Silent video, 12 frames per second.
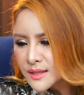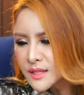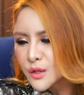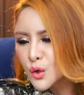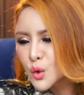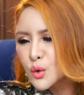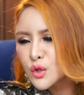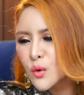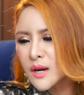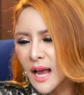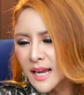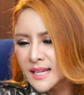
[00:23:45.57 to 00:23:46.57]
ตื่นรู้ตร
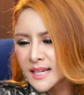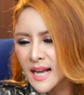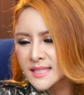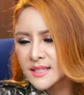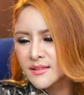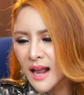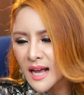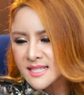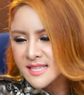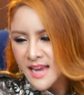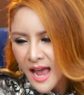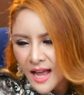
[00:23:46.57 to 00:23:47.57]
งไหนนะคะที่รัก
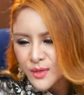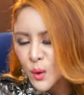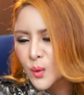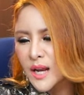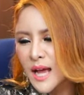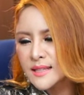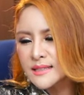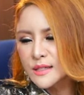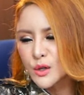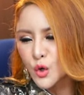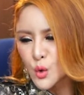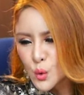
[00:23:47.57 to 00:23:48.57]
แชร์ตรงนั้น
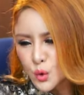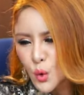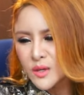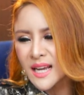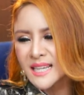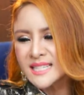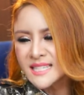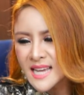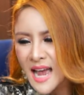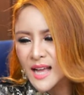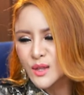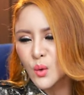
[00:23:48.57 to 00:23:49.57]
ตื่นรู้ตรงไหนแช
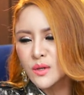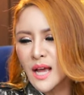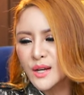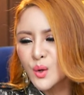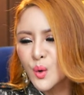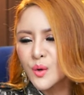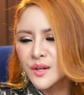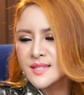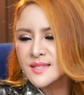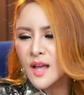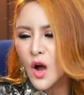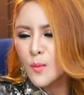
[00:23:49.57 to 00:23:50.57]
ร์ตรงนั้นครูคริ
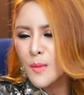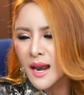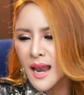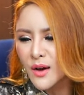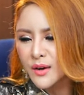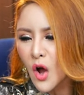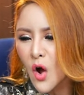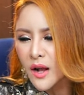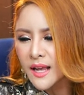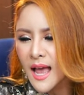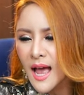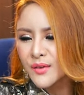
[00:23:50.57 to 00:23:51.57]
สตัลมาแล้วระออง
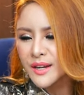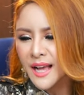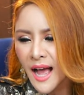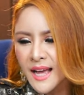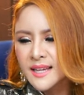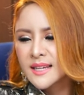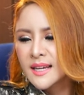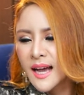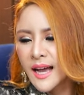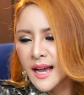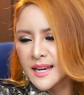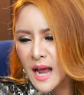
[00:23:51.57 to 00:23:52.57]
แก้วนะคะ
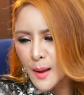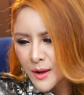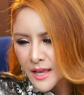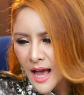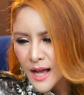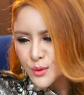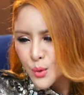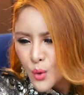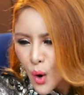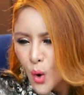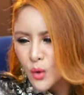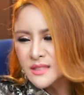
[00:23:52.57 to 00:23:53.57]
นางพญาทุ
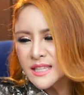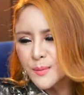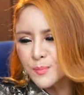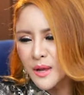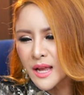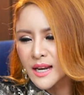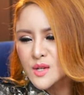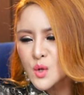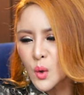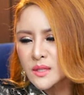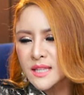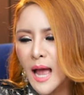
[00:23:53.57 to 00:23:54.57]
กองค์ติดปีกแล้ว
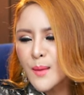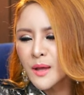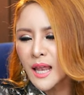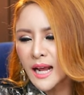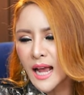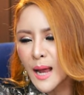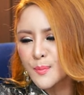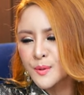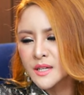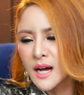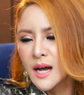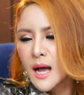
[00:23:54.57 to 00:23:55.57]
ส่งแต้มพลังงาน
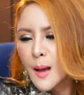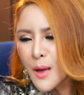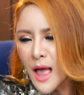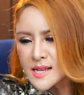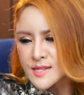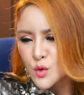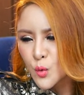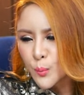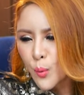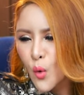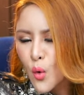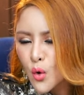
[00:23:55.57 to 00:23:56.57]
เผื่อแผ่สู่
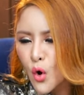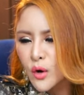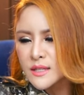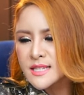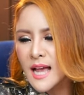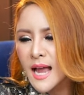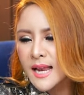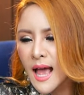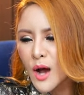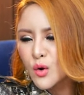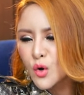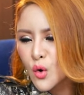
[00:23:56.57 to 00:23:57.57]
ผู้คนใช่
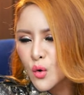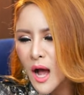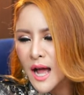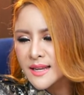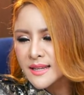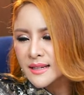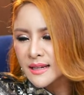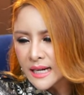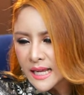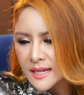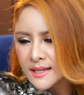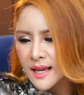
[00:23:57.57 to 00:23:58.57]
แล้วลูกอัญญ
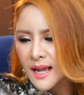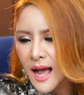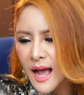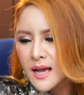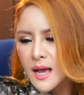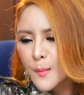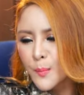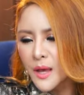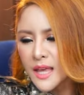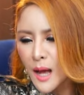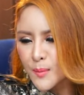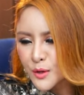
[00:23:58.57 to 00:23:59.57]
รินนะคะปิ
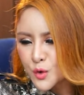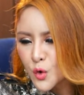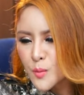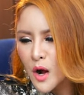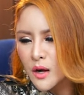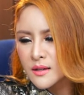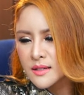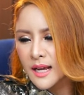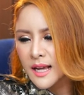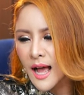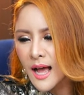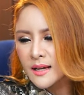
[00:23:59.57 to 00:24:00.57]
ยะมัทุบอก
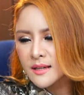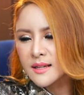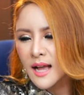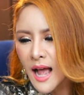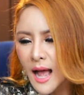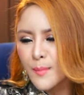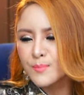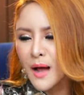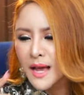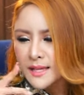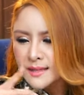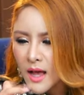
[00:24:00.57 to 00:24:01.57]
นะคะอ่ะไป
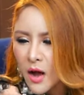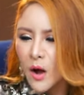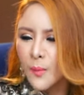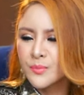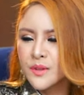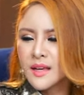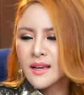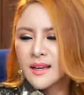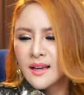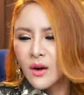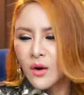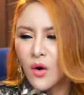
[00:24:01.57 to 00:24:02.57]
ต่อ
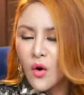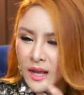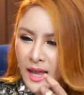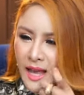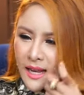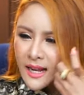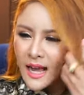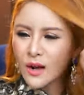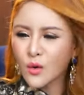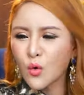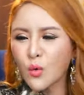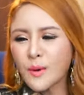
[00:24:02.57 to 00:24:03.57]
โอเคนะคะ
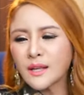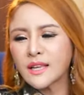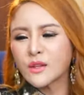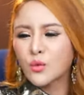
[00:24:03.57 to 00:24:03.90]
ครูไม่ทิ้ง